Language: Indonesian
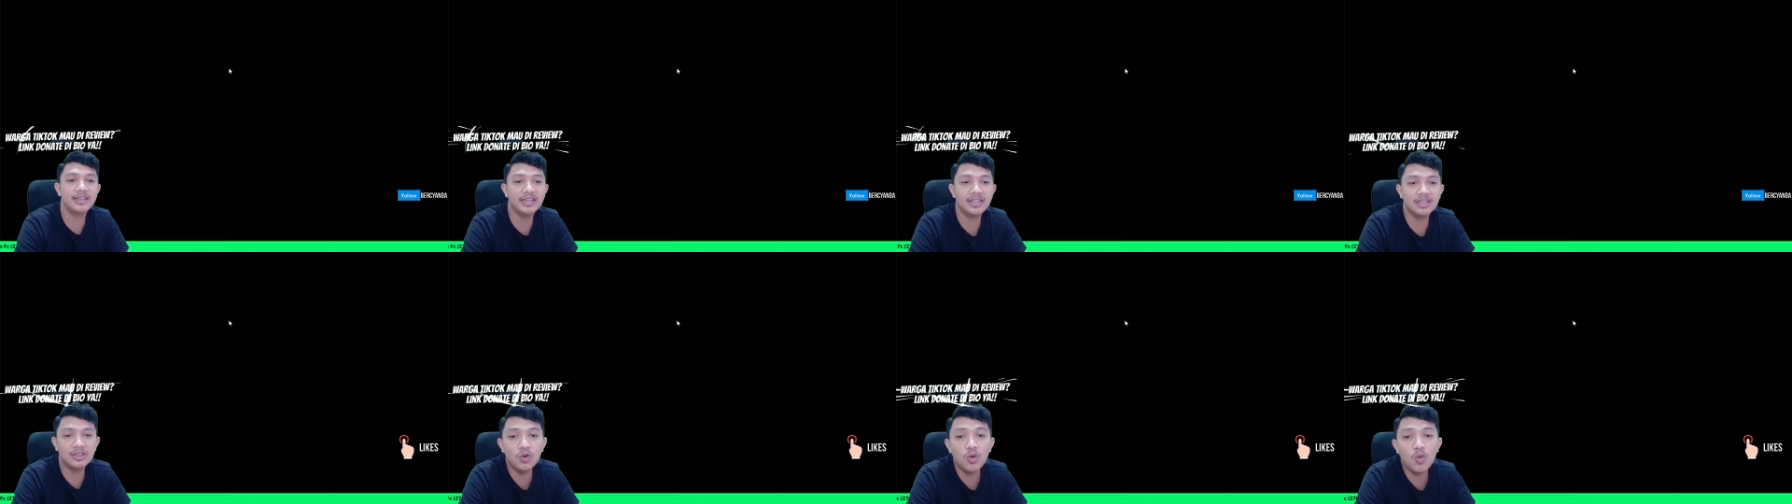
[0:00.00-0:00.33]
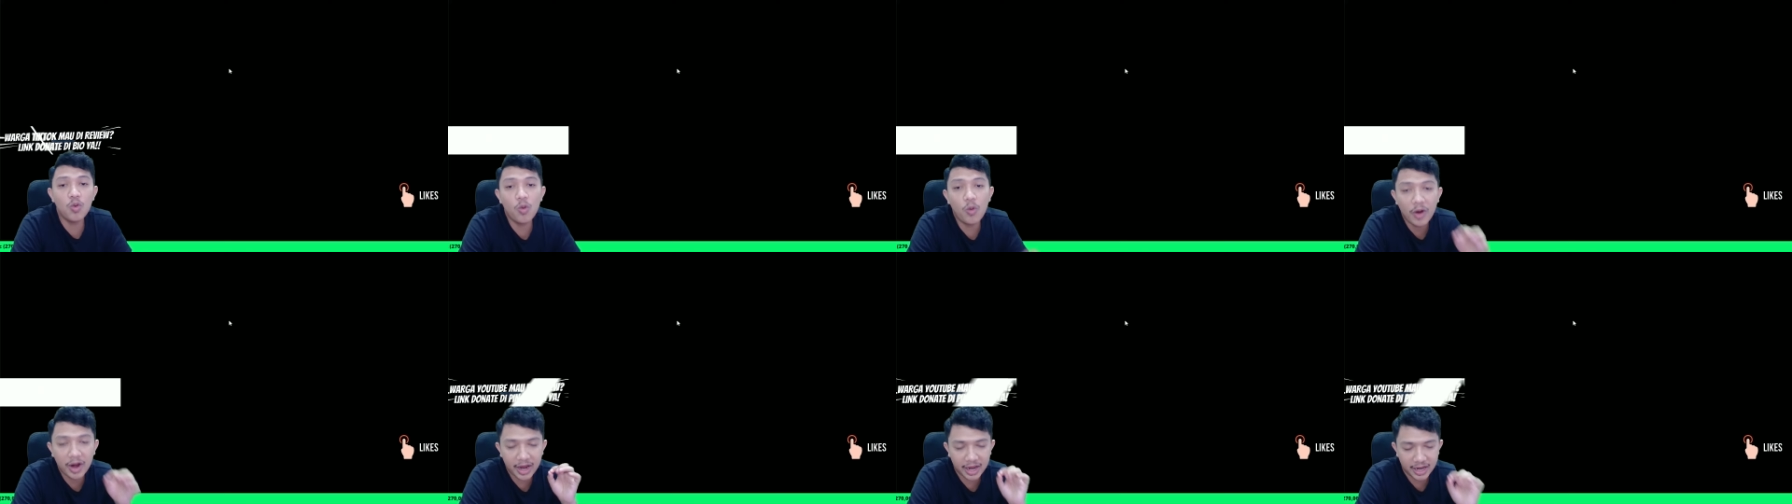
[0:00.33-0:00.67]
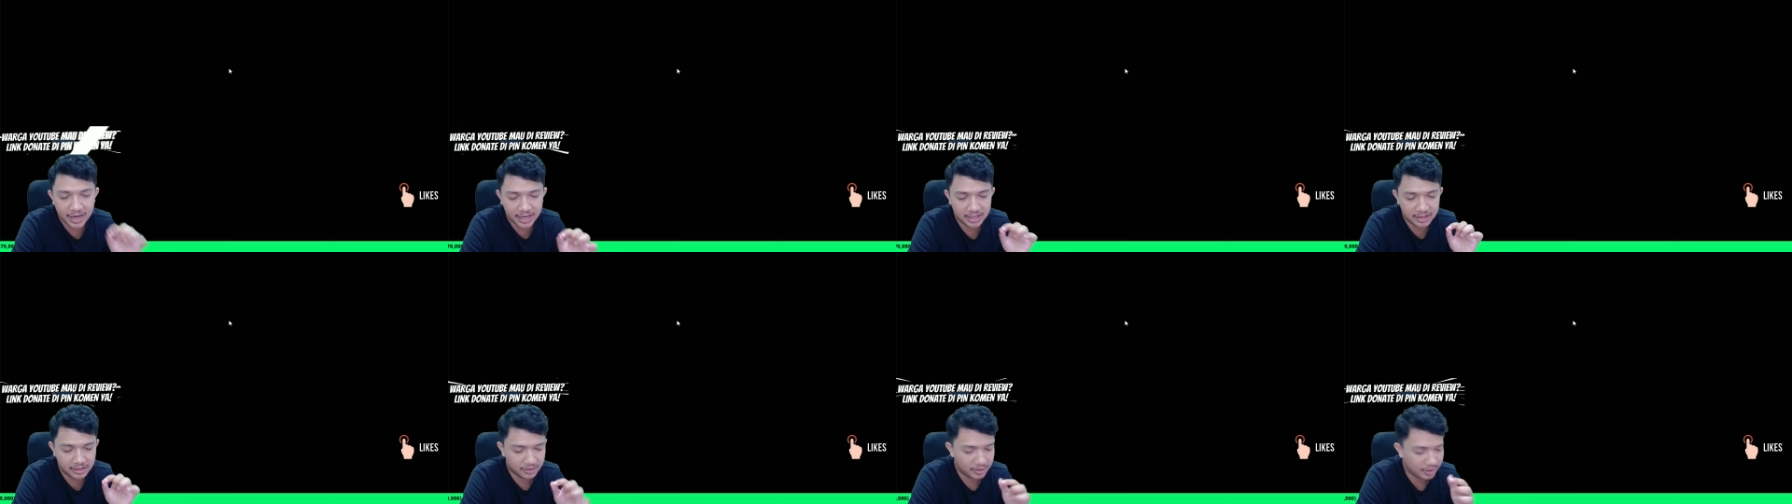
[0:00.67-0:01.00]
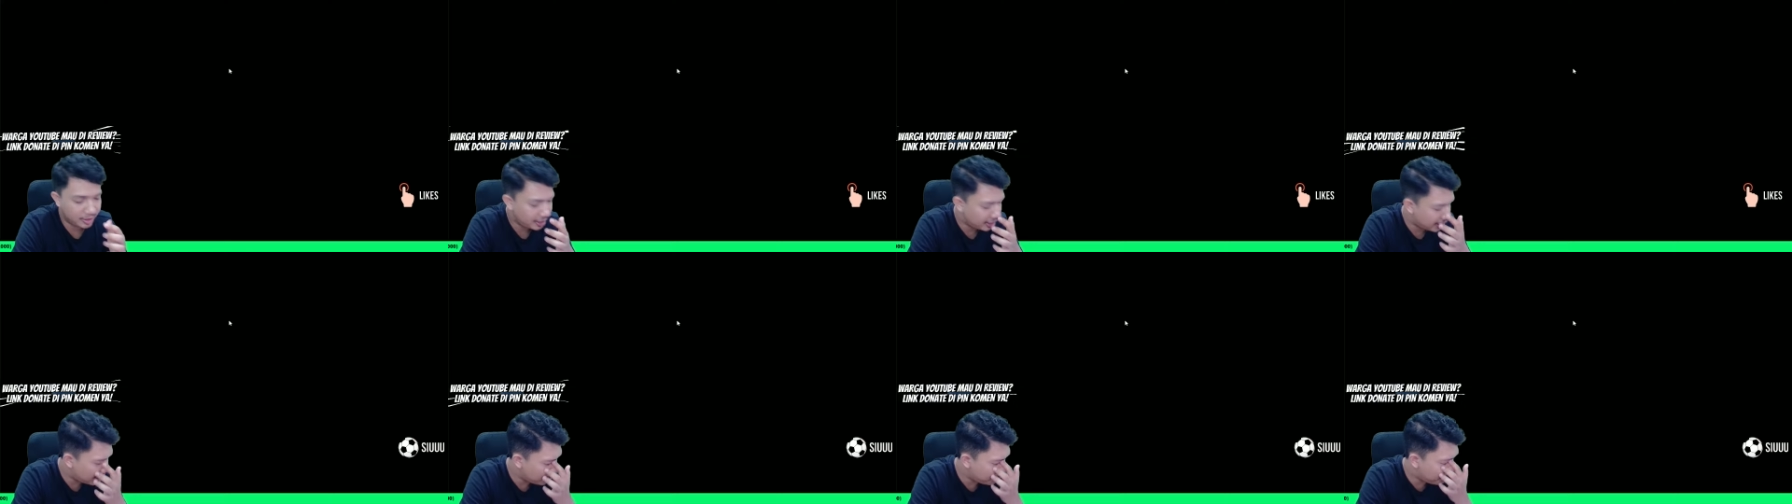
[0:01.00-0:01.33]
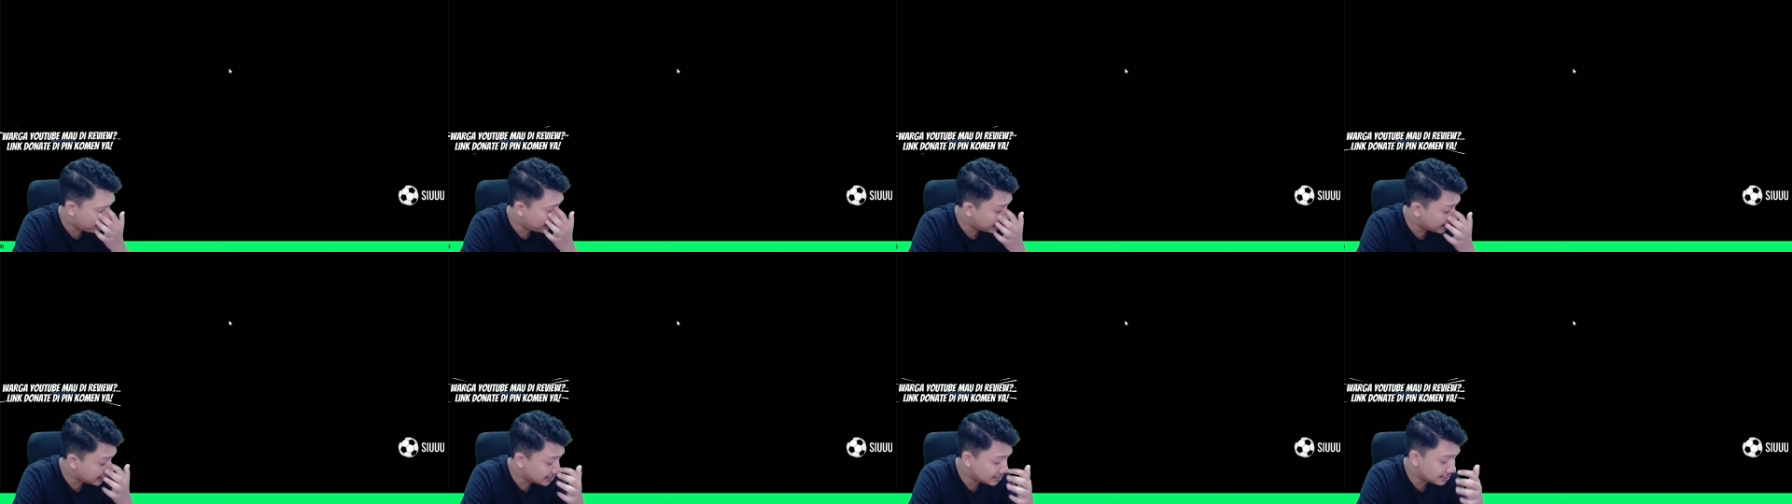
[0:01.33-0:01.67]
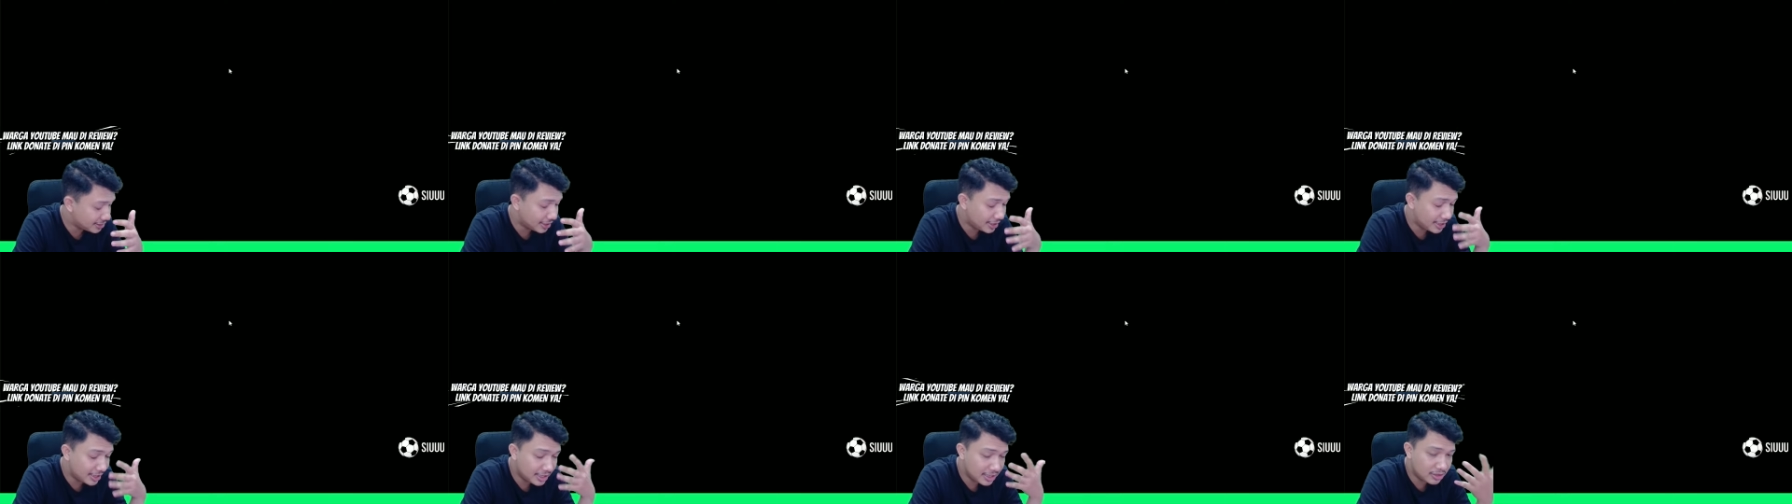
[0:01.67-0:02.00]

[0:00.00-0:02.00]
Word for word: ini tuh W gitu. Kenapa exchange